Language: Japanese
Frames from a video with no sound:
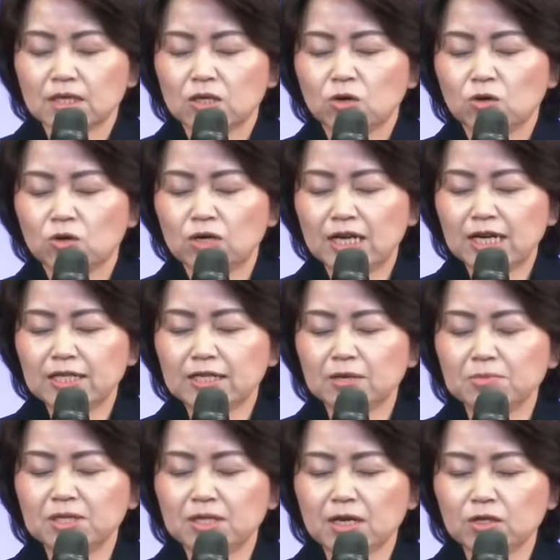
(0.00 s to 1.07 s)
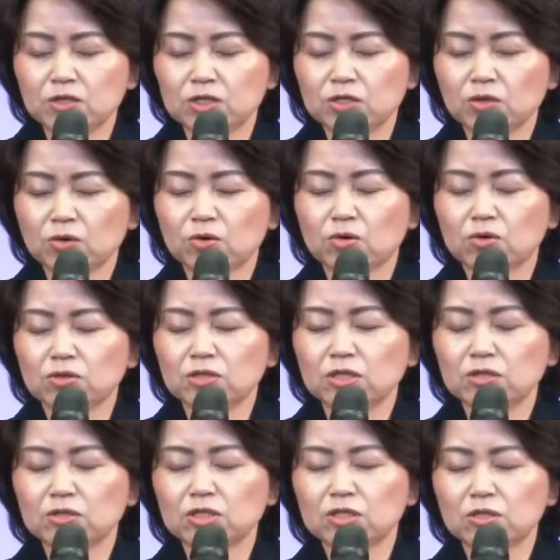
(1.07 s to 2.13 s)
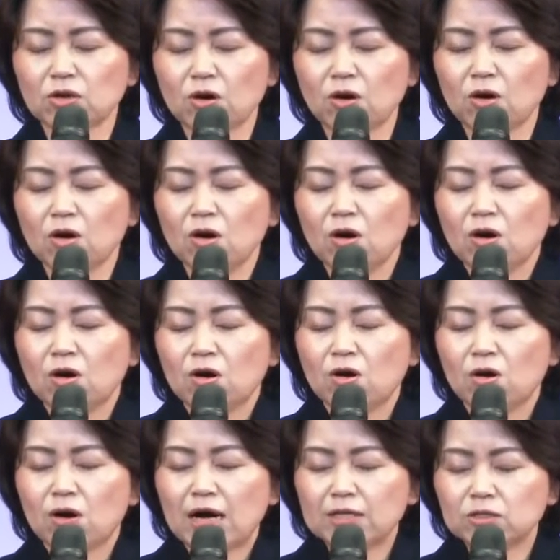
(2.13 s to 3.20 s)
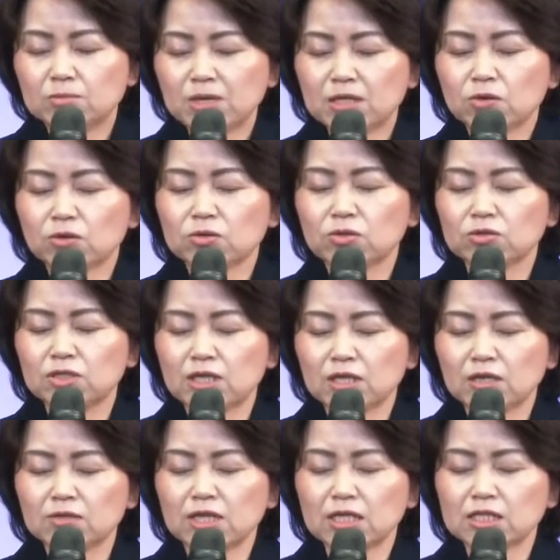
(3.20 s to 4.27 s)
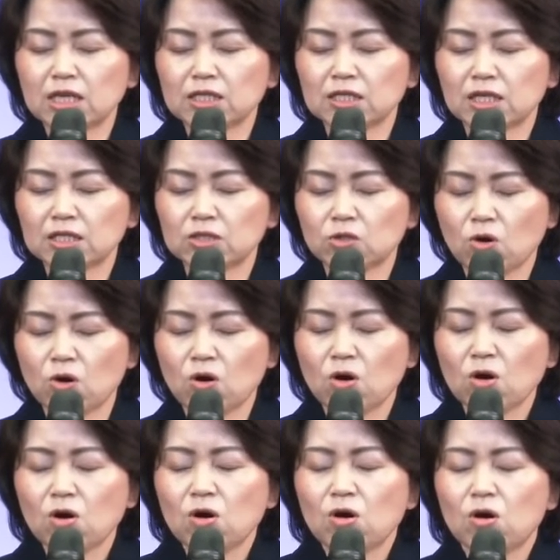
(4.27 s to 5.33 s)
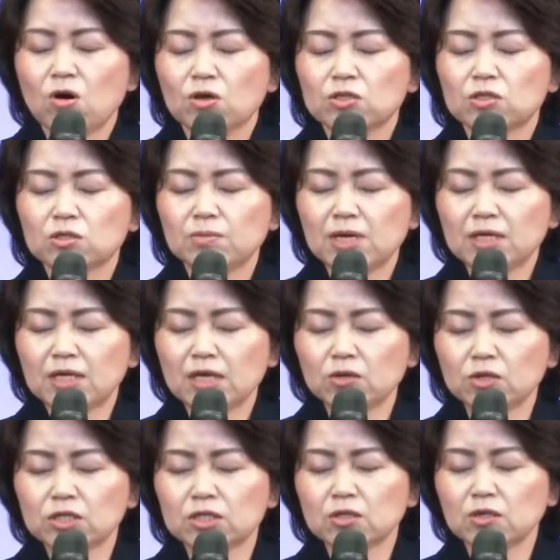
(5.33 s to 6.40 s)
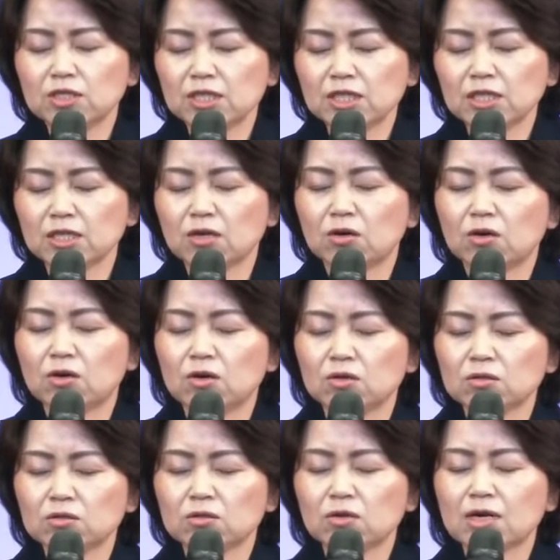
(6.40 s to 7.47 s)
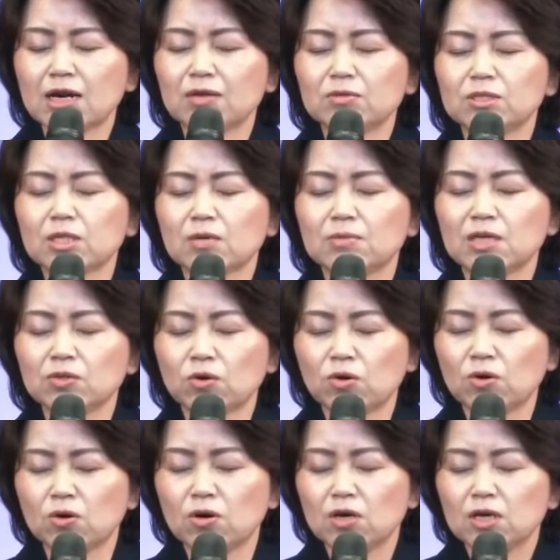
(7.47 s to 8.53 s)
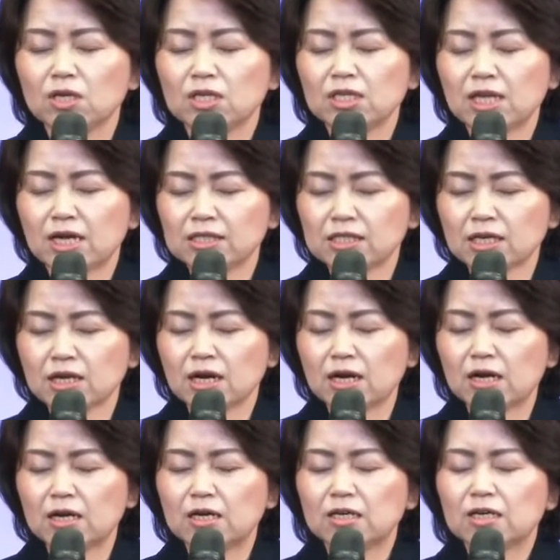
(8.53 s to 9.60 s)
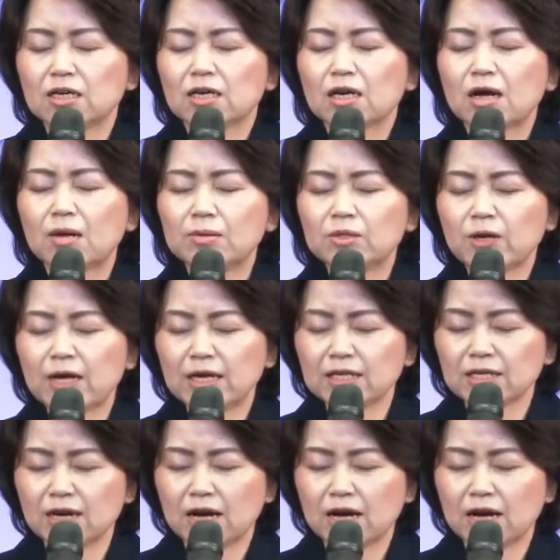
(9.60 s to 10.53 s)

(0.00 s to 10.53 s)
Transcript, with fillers: 今日オンラインで見ている人、ここにいる人、初めて訪れてくださった人すべての人に本当神様の偉大さが神の愛